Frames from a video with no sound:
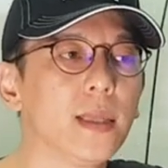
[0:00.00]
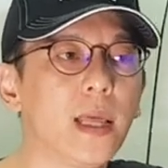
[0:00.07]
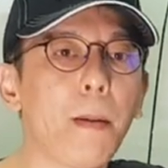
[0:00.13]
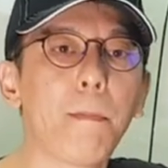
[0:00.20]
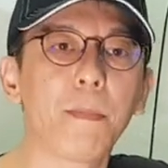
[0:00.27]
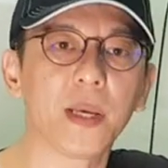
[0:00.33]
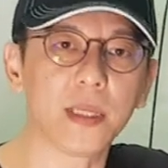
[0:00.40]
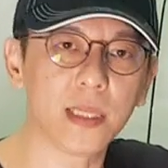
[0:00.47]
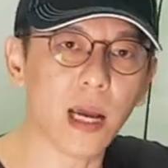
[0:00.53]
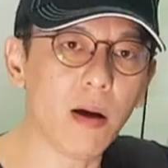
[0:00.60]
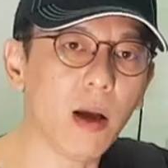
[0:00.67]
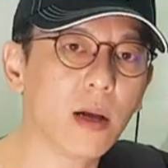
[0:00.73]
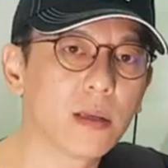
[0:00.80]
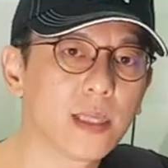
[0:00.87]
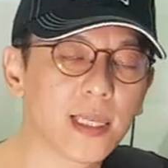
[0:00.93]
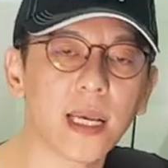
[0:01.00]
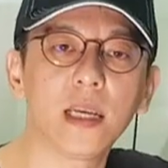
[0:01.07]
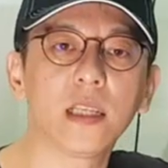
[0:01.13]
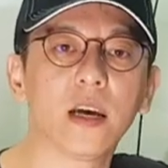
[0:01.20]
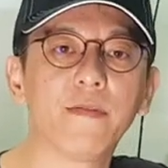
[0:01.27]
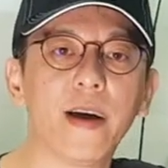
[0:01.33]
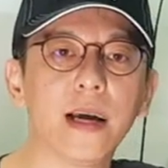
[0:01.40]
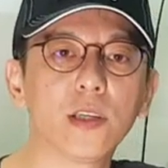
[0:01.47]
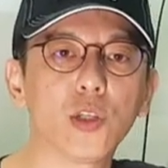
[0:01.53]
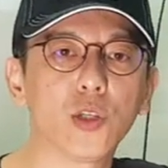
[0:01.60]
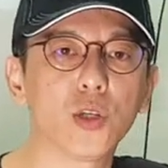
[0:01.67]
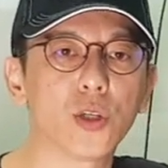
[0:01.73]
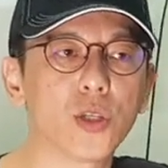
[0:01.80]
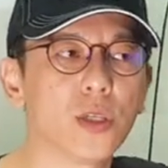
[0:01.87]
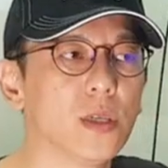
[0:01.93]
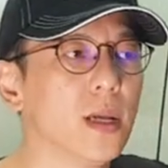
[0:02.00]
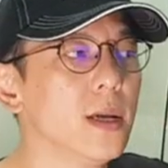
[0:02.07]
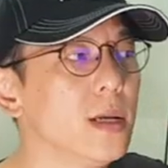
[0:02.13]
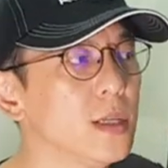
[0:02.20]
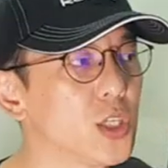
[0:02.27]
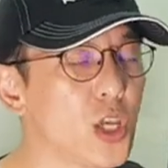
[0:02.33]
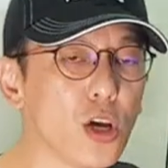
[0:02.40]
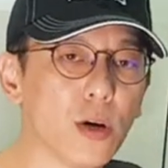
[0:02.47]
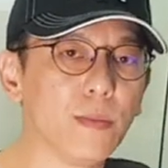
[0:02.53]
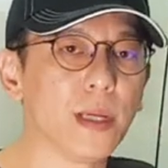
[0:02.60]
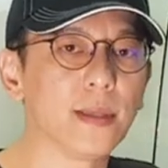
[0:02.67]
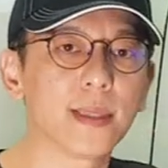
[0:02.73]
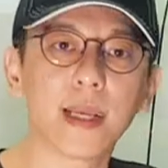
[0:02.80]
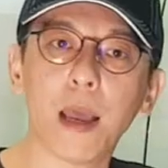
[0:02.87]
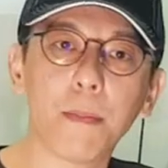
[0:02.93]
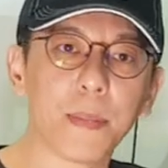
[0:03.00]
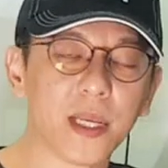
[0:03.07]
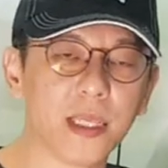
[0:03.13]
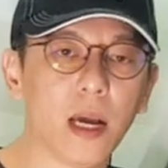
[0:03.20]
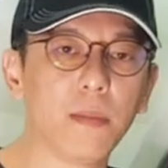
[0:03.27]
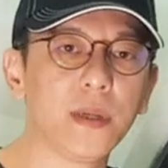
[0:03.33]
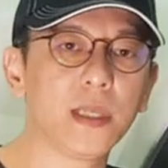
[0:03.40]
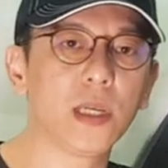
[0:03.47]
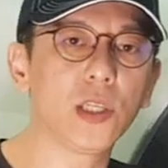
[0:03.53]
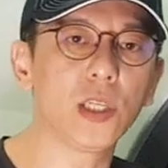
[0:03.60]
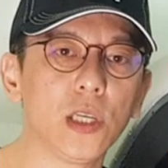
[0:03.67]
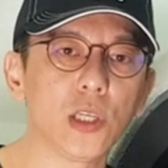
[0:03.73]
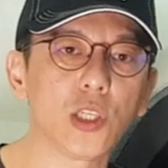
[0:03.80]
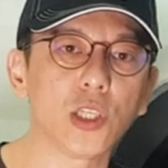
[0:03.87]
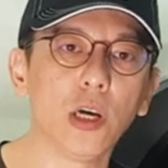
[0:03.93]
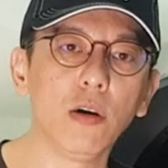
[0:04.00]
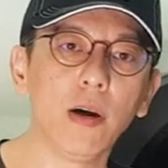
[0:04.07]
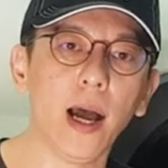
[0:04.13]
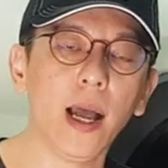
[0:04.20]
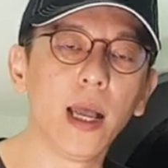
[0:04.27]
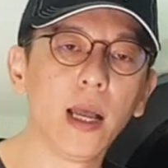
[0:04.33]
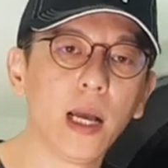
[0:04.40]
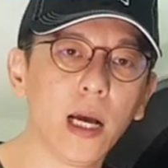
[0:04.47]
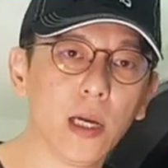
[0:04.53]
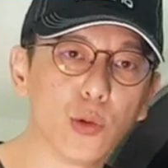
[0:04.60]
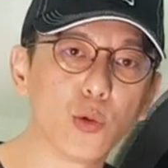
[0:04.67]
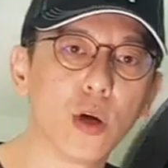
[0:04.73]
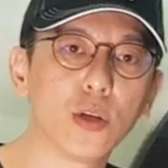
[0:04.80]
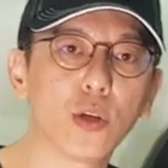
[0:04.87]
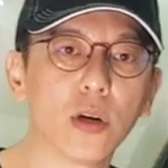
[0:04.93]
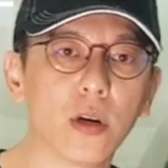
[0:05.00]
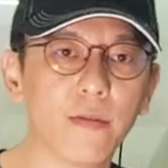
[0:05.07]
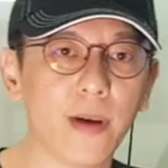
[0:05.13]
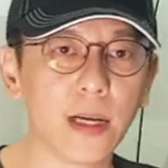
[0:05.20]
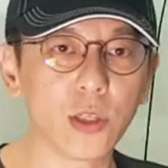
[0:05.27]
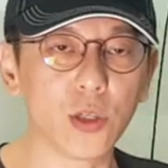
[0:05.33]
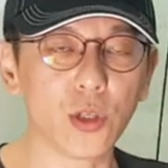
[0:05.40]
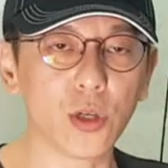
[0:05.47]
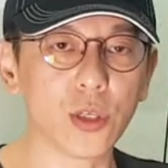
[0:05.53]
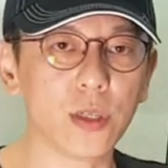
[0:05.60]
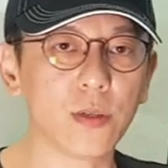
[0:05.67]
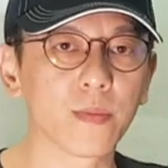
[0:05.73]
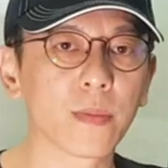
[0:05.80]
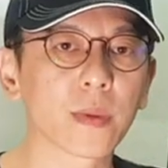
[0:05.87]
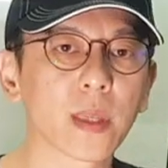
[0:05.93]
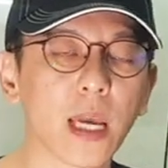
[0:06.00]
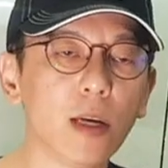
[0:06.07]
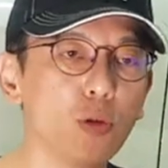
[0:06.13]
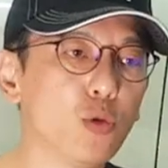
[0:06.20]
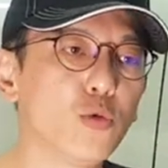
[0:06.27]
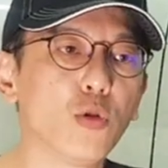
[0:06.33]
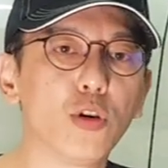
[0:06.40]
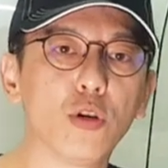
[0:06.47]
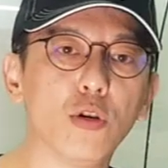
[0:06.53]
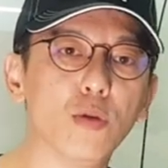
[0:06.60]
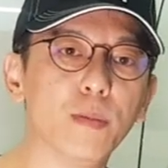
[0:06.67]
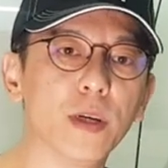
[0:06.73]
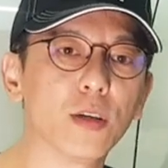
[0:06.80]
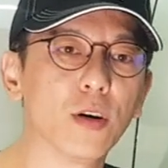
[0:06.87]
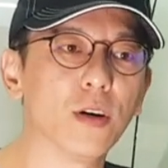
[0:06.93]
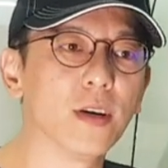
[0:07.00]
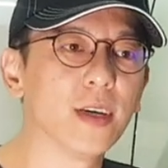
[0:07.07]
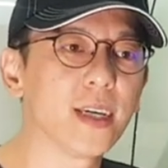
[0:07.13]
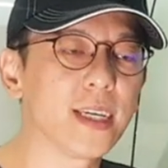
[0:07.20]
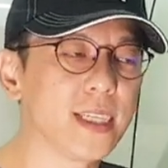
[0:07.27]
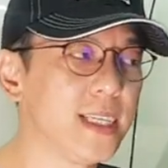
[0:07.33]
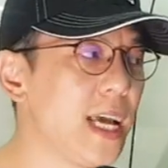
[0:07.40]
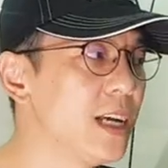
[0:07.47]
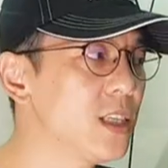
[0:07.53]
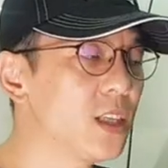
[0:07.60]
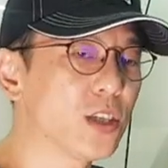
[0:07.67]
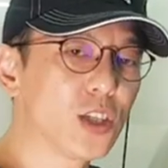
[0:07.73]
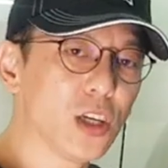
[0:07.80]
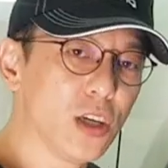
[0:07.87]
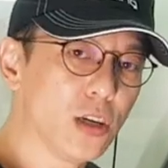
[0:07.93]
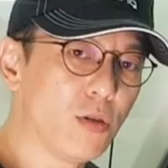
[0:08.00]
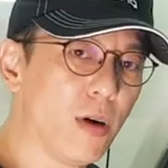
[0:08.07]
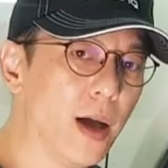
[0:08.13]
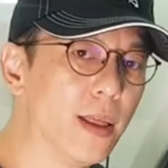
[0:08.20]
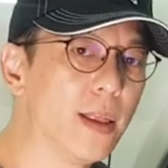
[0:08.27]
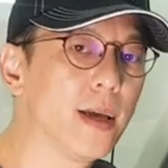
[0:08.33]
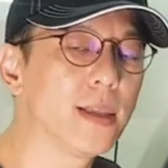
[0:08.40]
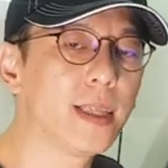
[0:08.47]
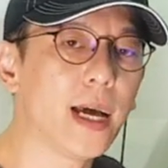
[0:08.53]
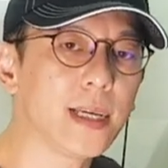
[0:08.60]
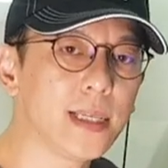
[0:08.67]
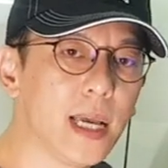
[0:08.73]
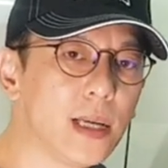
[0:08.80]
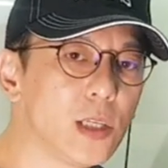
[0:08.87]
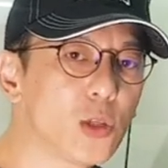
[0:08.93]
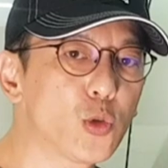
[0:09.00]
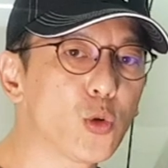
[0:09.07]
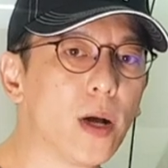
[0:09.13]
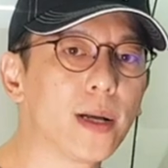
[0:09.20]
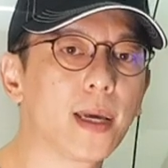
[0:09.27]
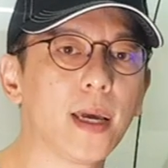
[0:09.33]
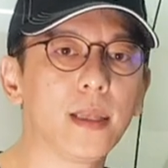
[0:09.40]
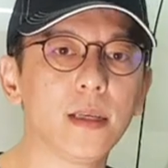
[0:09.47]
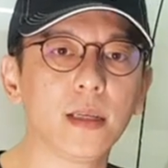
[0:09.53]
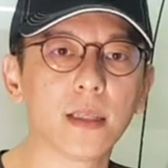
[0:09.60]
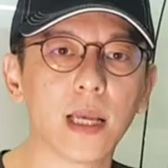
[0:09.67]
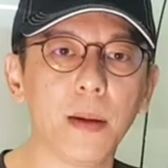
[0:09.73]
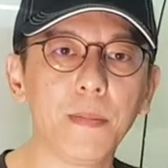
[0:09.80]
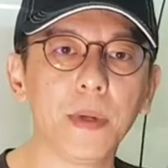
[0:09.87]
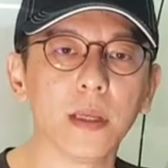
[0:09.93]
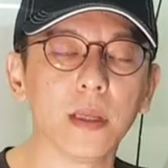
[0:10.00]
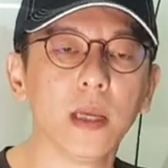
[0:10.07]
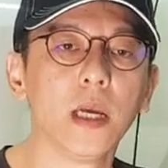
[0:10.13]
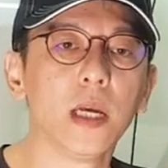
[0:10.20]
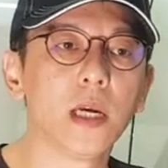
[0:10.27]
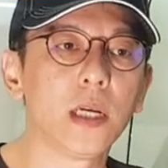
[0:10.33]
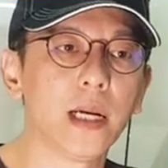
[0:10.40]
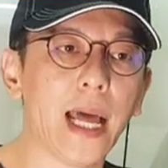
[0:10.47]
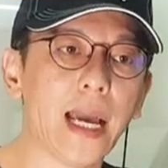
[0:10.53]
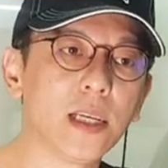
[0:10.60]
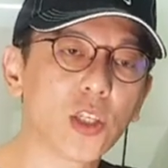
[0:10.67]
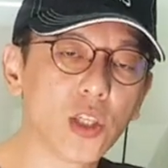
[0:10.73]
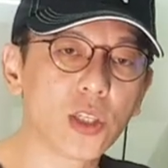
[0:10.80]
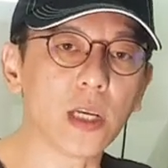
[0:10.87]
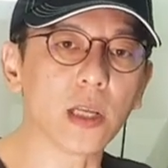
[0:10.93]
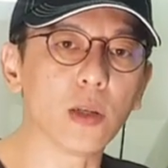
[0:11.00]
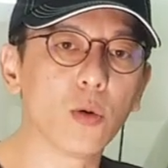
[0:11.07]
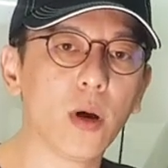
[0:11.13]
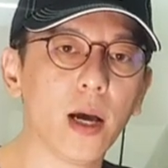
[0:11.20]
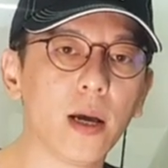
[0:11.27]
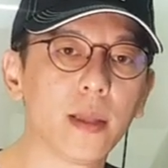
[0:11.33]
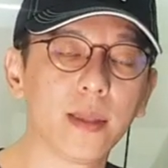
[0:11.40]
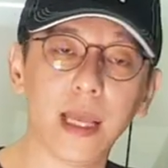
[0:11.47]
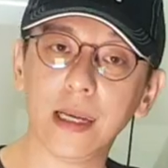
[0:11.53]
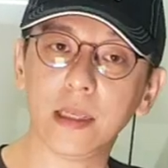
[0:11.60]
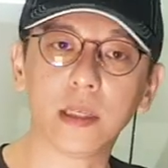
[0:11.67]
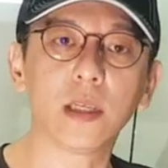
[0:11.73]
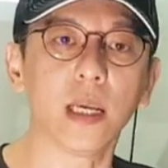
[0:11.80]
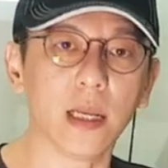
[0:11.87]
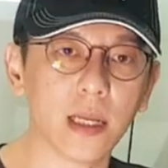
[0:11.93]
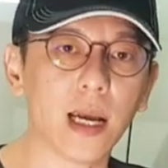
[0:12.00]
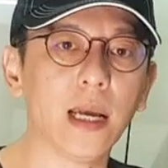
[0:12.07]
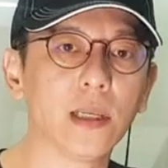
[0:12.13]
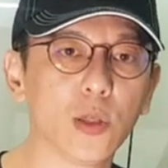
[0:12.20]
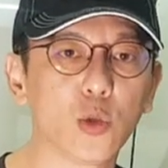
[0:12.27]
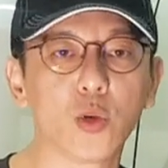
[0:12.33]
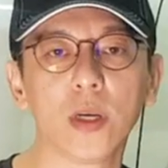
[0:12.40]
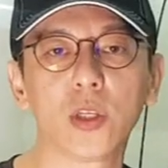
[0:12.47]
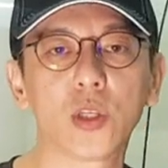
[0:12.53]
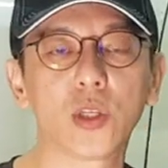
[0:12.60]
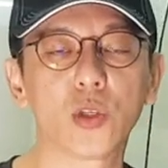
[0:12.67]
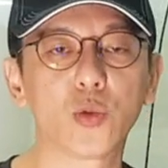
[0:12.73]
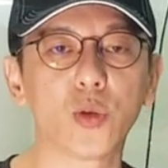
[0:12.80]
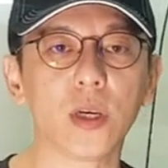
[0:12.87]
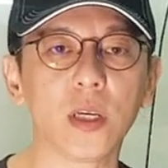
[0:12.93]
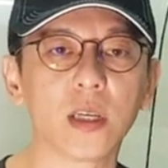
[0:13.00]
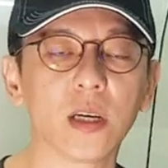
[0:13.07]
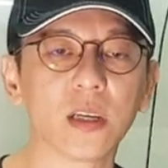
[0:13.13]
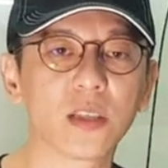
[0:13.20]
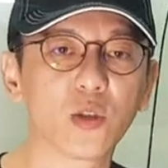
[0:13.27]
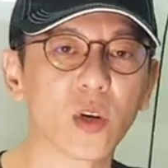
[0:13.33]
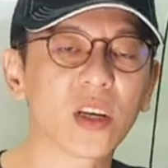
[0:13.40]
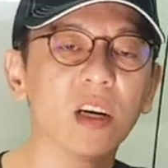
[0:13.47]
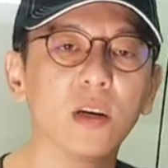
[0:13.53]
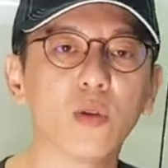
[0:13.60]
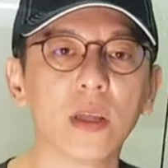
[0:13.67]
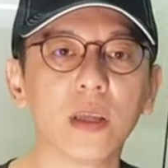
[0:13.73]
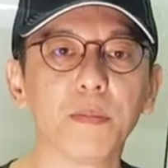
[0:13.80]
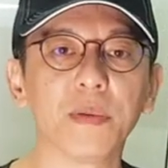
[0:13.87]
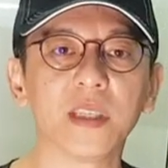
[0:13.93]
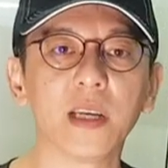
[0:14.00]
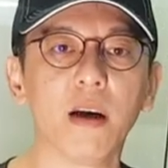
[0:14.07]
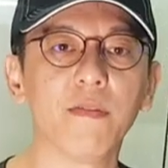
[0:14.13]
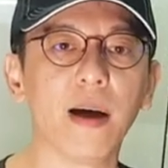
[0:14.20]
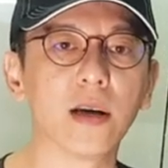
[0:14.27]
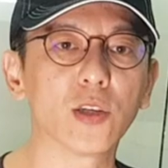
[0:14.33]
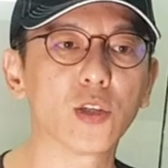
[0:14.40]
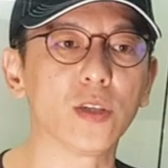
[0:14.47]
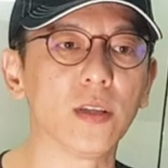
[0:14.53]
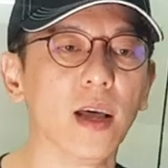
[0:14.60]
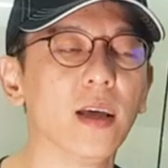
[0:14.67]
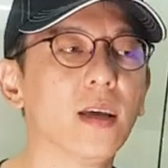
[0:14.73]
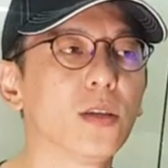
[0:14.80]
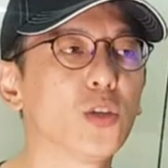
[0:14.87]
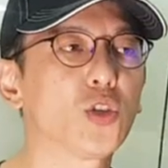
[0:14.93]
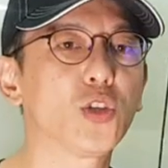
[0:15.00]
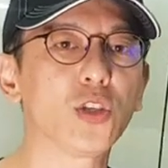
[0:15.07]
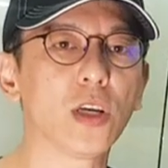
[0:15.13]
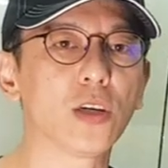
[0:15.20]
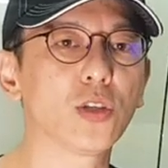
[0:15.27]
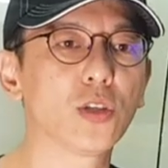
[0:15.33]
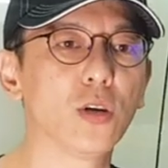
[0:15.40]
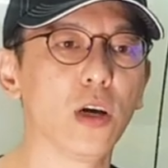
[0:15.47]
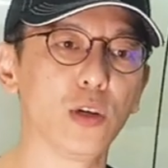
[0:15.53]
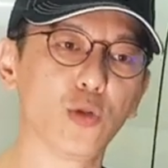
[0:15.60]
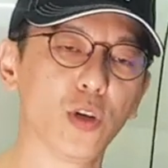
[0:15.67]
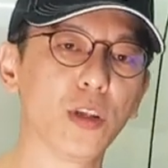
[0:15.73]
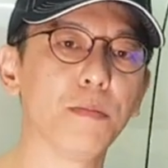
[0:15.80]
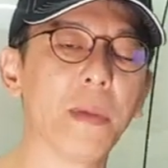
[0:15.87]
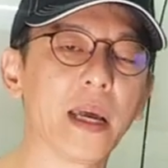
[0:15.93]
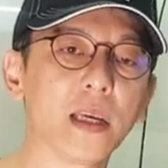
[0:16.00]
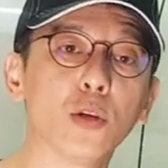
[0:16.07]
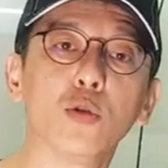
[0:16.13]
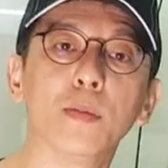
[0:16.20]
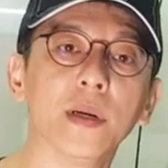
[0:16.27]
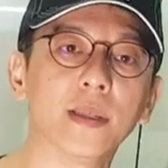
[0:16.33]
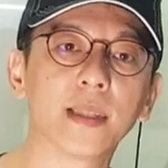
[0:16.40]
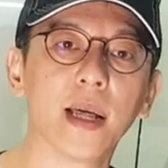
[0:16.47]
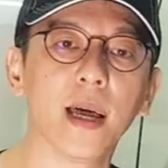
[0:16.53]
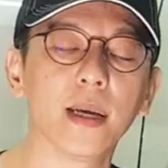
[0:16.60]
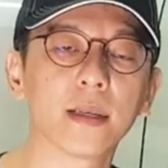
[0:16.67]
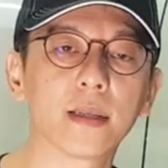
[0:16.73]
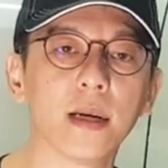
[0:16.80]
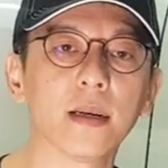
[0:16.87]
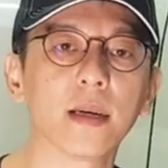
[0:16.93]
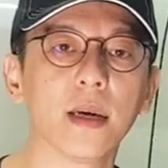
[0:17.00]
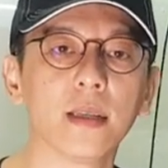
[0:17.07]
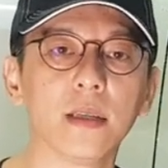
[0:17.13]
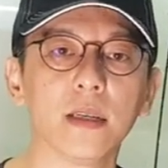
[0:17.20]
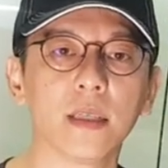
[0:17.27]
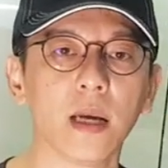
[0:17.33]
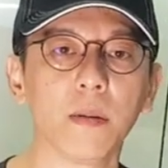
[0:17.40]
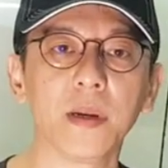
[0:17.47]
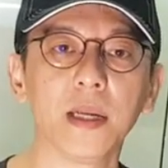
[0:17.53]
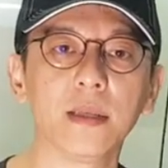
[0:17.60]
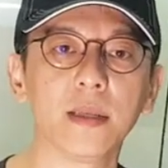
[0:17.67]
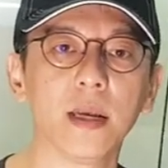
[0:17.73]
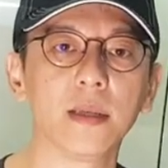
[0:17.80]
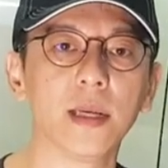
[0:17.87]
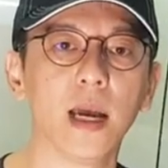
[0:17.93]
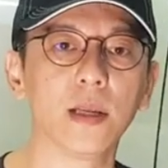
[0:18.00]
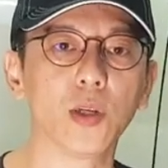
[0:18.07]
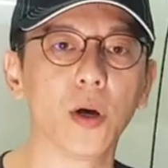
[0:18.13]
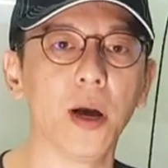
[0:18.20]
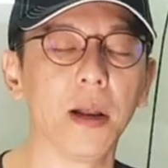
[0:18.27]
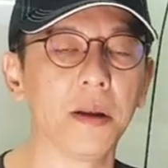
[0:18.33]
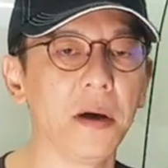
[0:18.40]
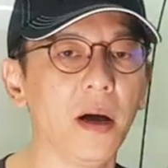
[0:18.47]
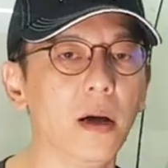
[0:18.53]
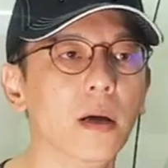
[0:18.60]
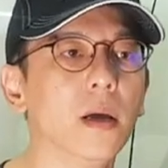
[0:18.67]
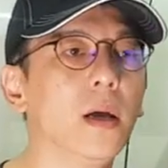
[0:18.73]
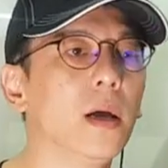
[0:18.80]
那比较建议的方式就是车友们在比较避震的时候啊。很推崇的方式就是，哎，如果有我们有一样的车款，那一样是装 KT 的产品来试乘的话，那应该是最最一个最客观的比较方式了。试乘之后也觉得满意，我们再来跟 KT 的小编接洽就好了哈。